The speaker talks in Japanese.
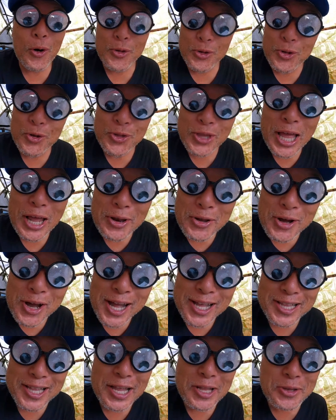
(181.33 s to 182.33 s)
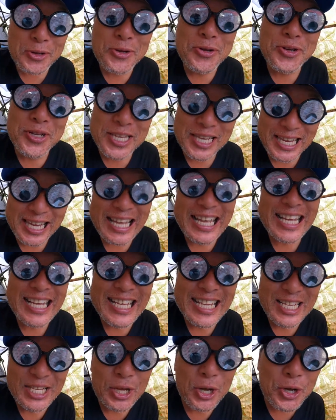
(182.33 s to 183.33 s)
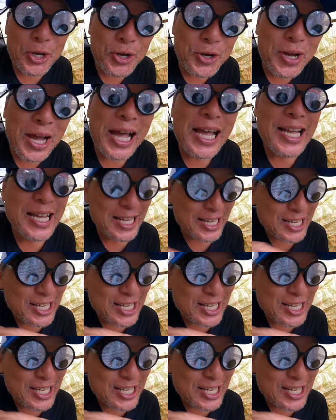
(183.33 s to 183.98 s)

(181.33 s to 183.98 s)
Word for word: 大人の方特にそこは